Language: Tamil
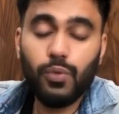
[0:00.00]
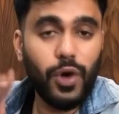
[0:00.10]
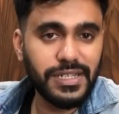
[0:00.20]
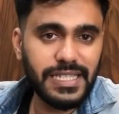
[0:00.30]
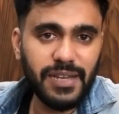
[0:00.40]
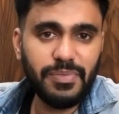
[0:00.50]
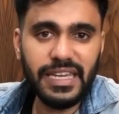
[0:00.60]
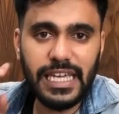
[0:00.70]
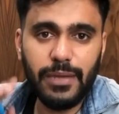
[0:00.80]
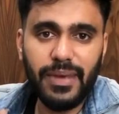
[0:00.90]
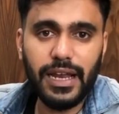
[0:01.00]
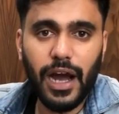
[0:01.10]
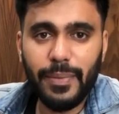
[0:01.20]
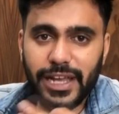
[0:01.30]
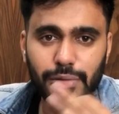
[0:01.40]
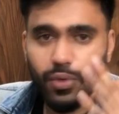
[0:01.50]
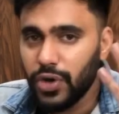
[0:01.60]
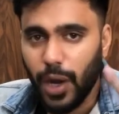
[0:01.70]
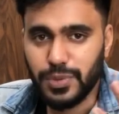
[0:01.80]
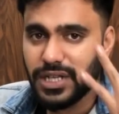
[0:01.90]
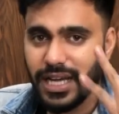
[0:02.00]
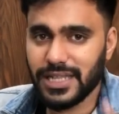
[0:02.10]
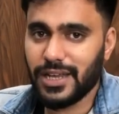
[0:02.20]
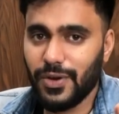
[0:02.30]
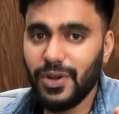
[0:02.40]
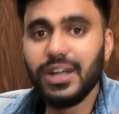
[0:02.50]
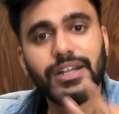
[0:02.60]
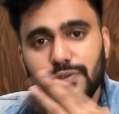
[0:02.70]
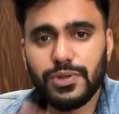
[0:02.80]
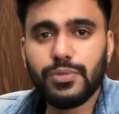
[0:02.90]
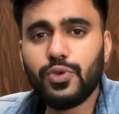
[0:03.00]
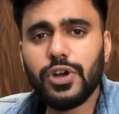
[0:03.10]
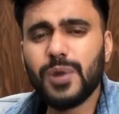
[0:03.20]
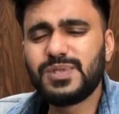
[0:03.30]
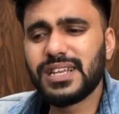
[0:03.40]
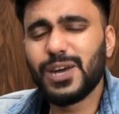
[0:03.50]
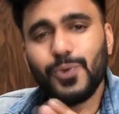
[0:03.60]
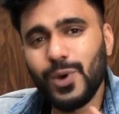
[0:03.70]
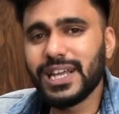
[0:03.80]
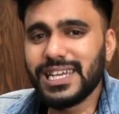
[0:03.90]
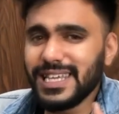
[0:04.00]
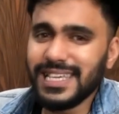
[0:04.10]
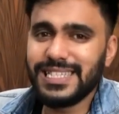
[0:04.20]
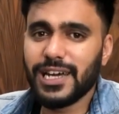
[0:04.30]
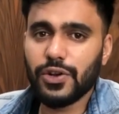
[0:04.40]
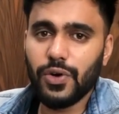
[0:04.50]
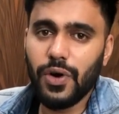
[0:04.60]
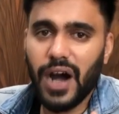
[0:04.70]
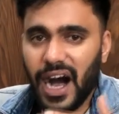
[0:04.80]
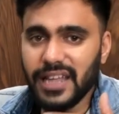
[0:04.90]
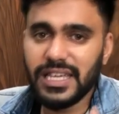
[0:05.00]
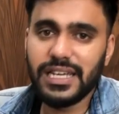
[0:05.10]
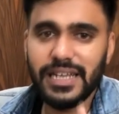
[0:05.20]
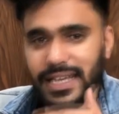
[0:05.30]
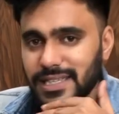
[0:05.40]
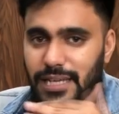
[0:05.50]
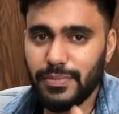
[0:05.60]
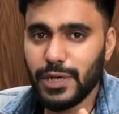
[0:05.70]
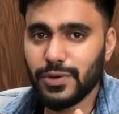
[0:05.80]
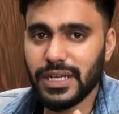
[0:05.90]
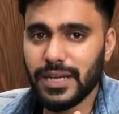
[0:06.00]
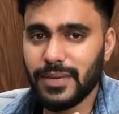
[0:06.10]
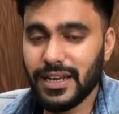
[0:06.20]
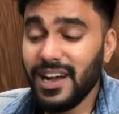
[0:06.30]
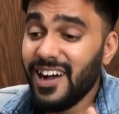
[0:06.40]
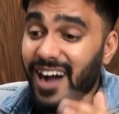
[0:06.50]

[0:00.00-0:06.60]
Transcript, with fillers: வாட்ஸ்அப் இமெயில் அப்படிங்கிற மூணு ஆப்ஷன் நாங்கள் தரோம் ஸோ இந்த மூணு ஆப்ஷனில் உங்களுக்கு எது ஈஸியாக இருக்கோ அதுக்கு நீங்கள் சென்ட் பண்ணி விட்டீங்க அப்படின்னா